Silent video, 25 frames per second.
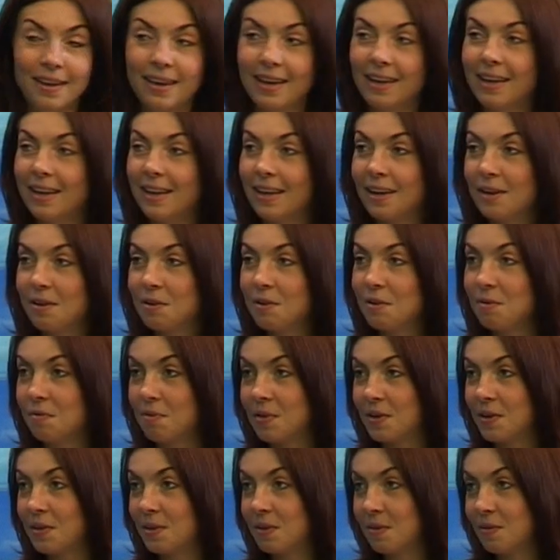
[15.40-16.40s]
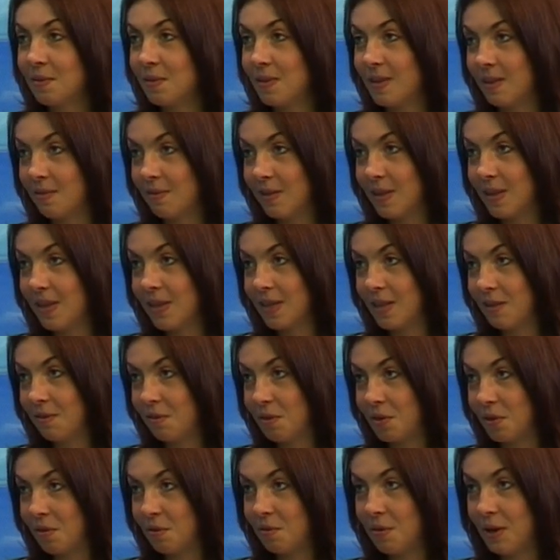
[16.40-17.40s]
e, o czym zresztą za chwileczkę
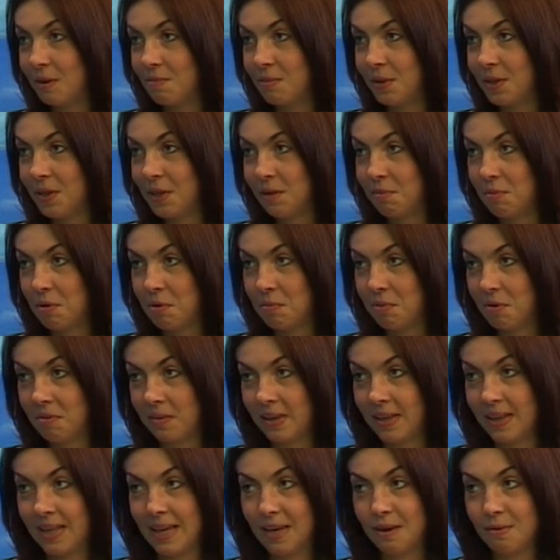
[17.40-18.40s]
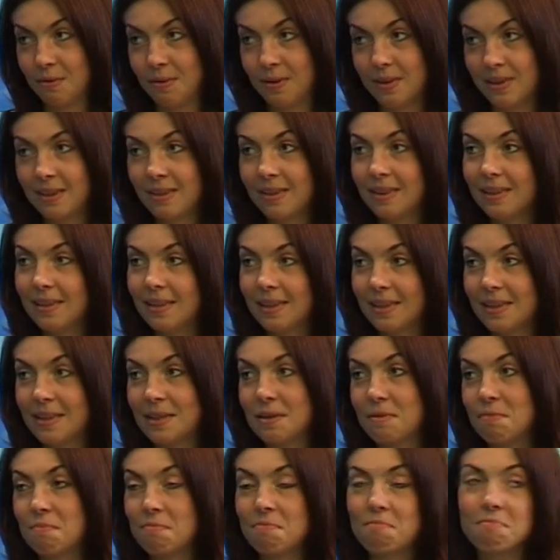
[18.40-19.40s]
w szczegółach będziemy opowiadały.
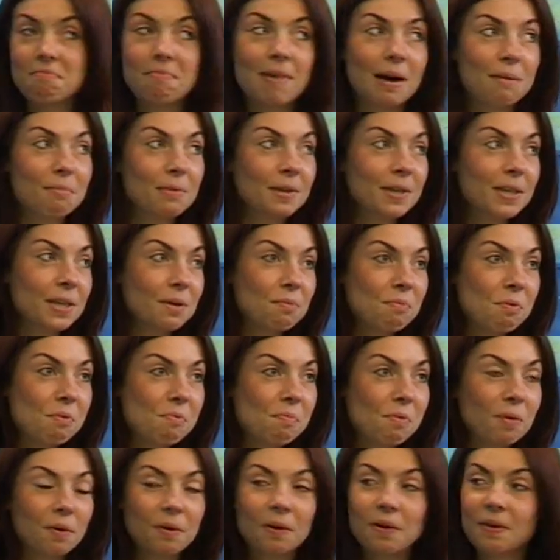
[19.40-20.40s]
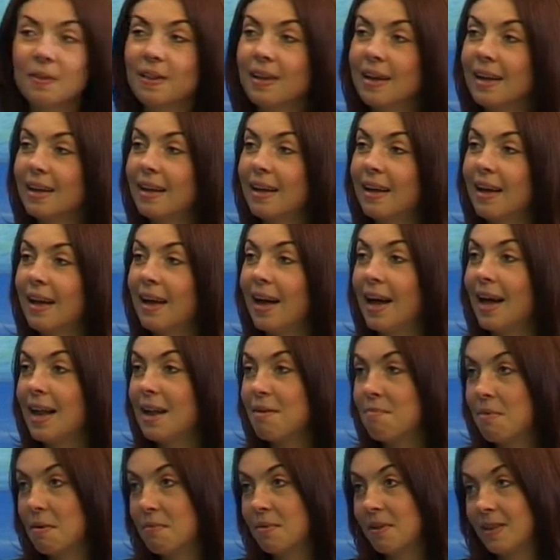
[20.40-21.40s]
E, mamy ciepłą pogodę,
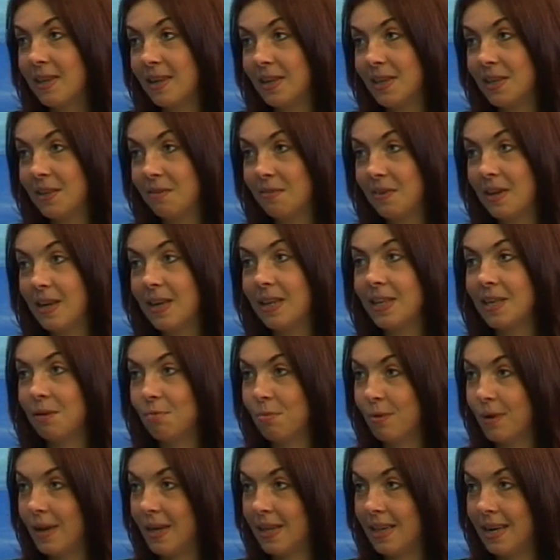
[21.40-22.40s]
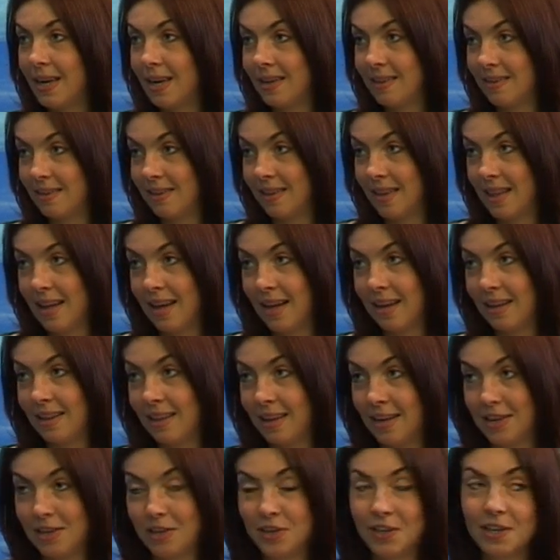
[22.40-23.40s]
ale mamy także wiele ciepłych atrakcji dla
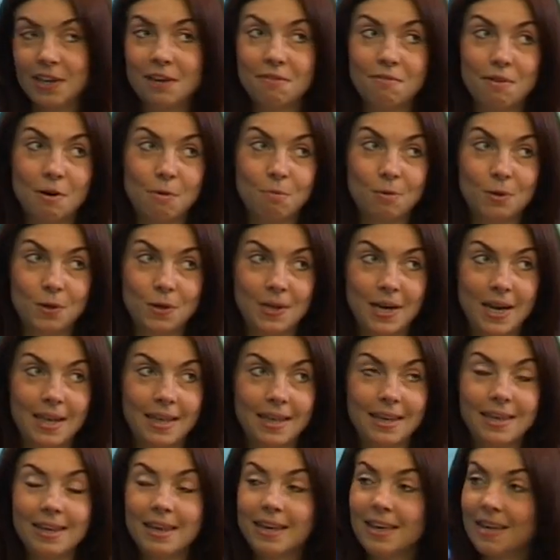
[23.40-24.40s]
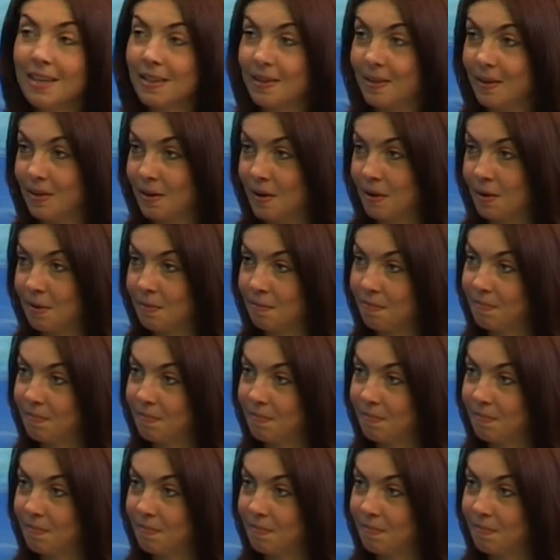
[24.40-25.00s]
naszych wałbrzyszanek i nie tylko.